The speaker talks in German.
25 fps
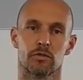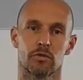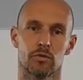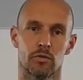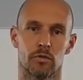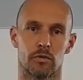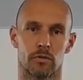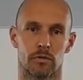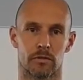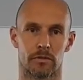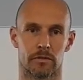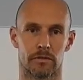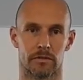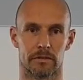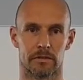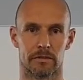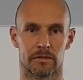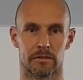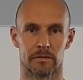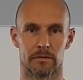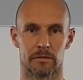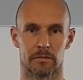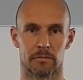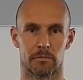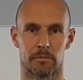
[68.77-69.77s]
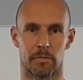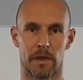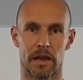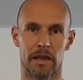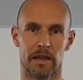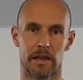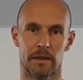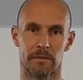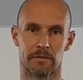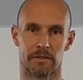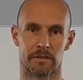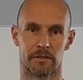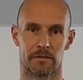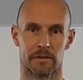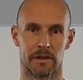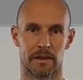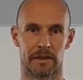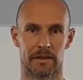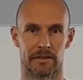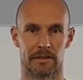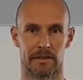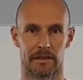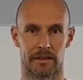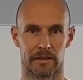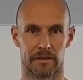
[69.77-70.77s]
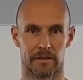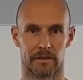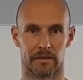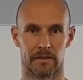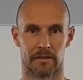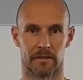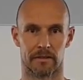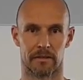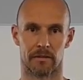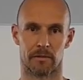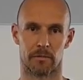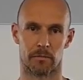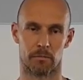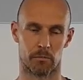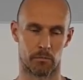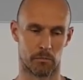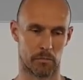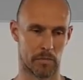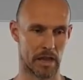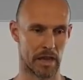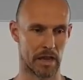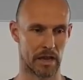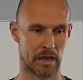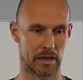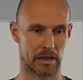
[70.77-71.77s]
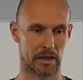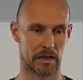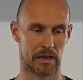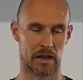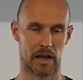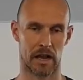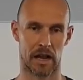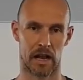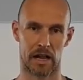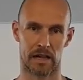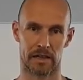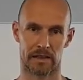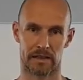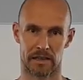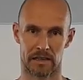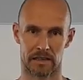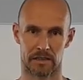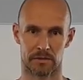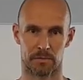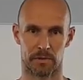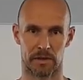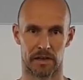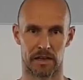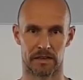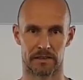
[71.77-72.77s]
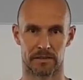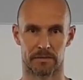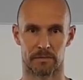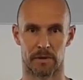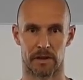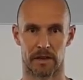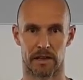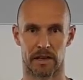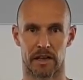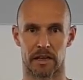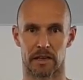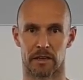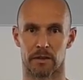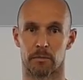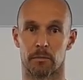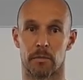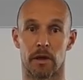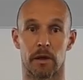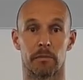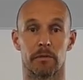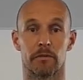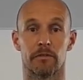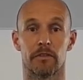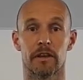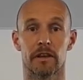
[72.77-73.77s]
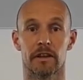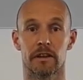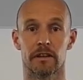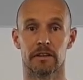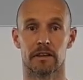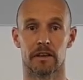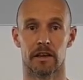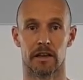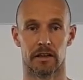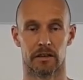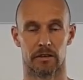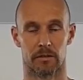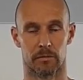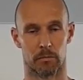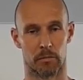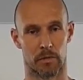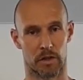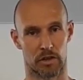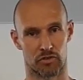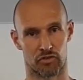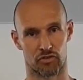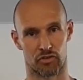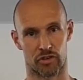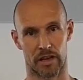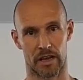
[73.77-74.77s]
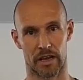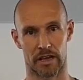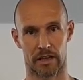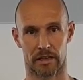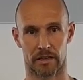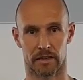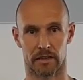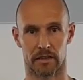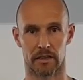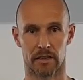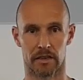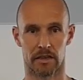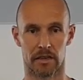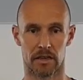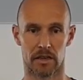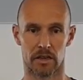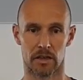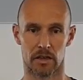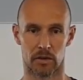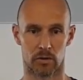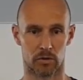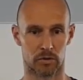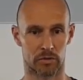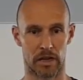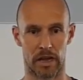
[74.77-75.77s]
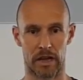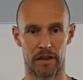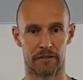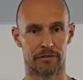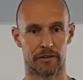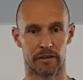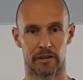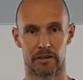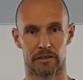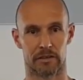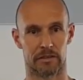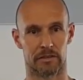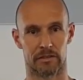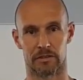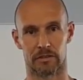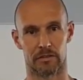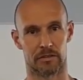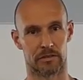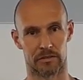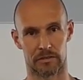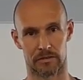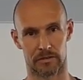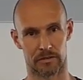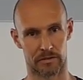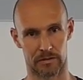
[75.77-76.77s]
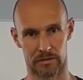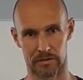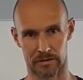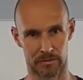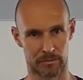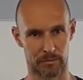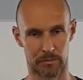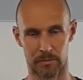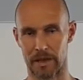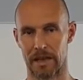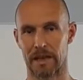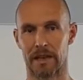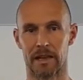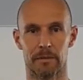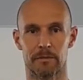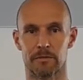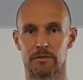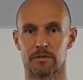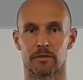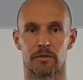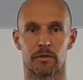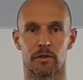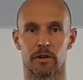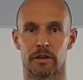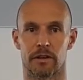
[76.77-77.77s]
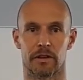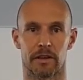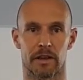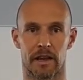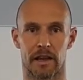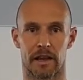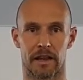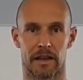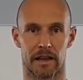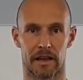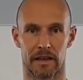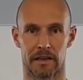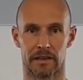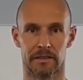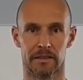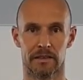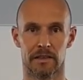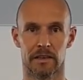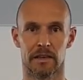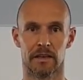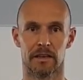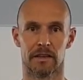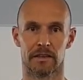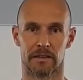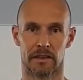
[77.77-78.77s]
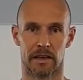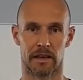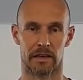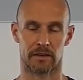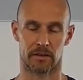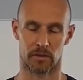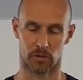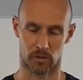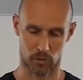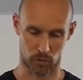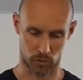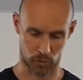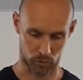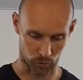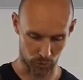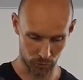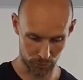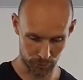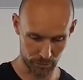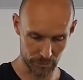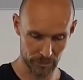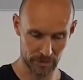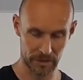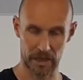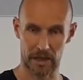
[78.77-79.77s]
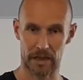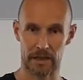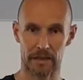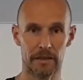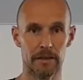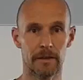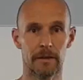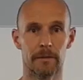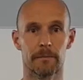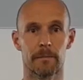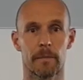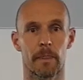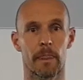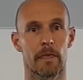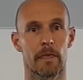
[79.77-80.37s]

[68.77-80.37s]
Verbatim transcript: auch du mehr Lebensqualität, mehr Alltagsbelastbarkeit, mehr Beweglichkeit, mehr Stärke und einfach mehr Lebensfreude erlangen, dann ruf mich an